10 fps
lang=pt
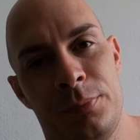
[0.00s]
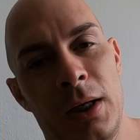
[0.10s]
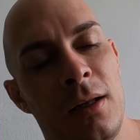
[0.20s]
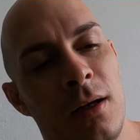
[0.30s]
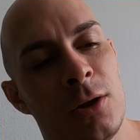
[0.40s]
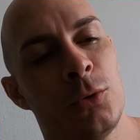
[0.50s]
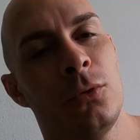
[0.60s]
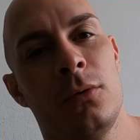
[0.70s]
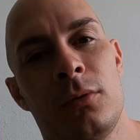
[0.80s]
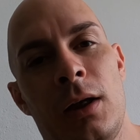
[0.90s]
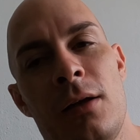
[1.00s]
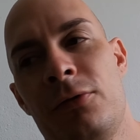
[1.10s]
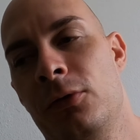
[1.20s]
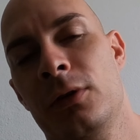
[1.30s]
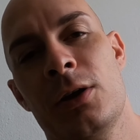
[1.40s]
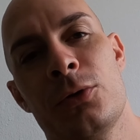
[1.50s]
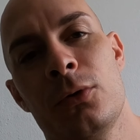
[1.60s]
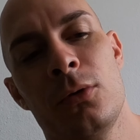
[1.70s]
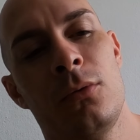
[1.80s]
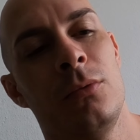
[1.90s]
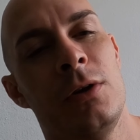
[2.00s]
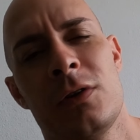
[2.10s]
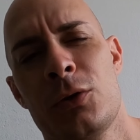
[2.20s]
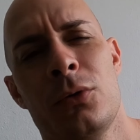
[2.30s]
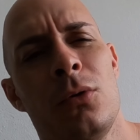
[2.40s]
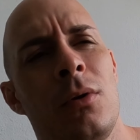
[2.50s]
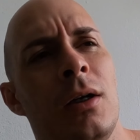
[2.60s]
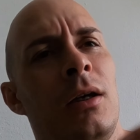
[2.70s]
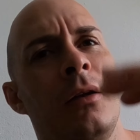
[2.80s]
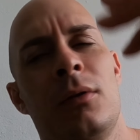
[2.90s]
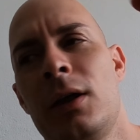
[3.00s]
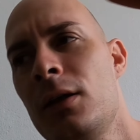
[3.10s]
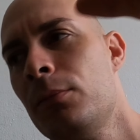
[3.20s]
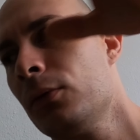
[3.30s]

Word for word: Tele, ajudou com o telefone, ajudou com isso, ajudou com aquilo, queria